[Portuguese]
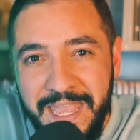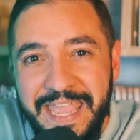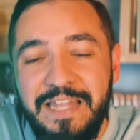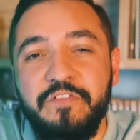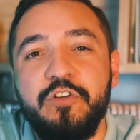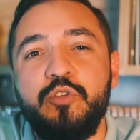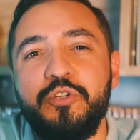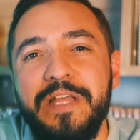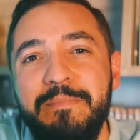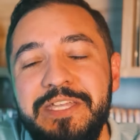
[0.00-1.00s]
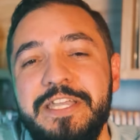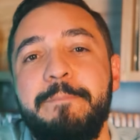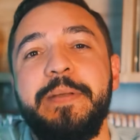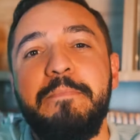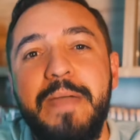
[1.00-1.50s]
ela foi justamente a
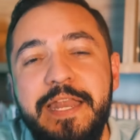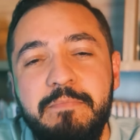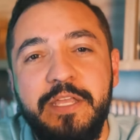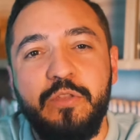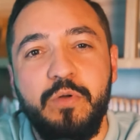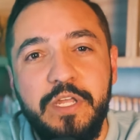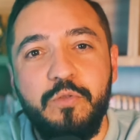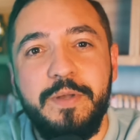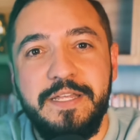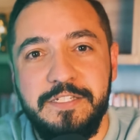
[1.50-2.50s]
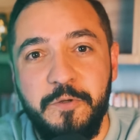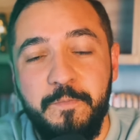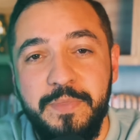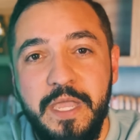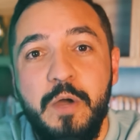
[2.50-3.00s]
primeira mentoria do Brasil,
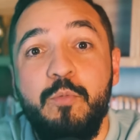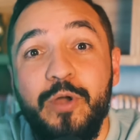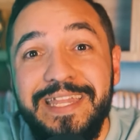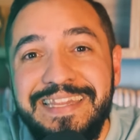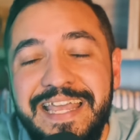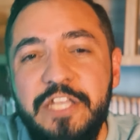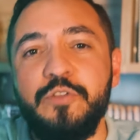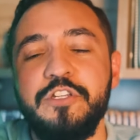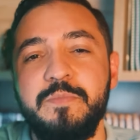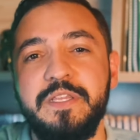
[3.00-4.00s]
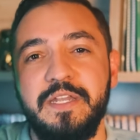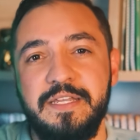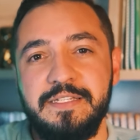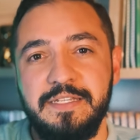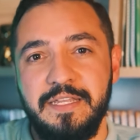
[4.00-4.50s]
porque desde
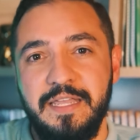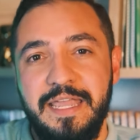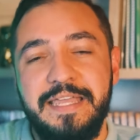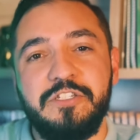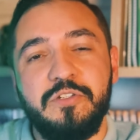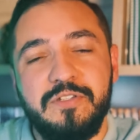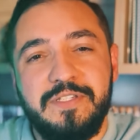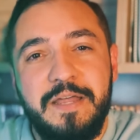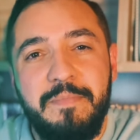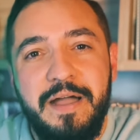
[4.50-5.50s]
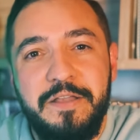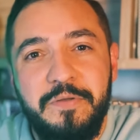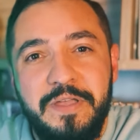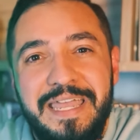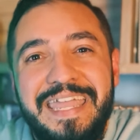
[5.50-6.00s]
2013 esse nosso trabalho
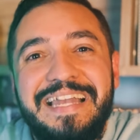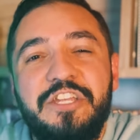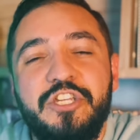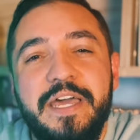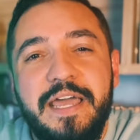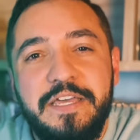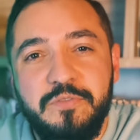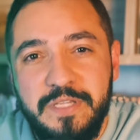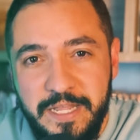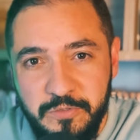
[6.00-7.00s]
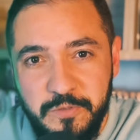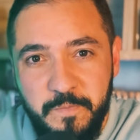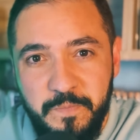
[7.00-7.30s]
ele gera resultados.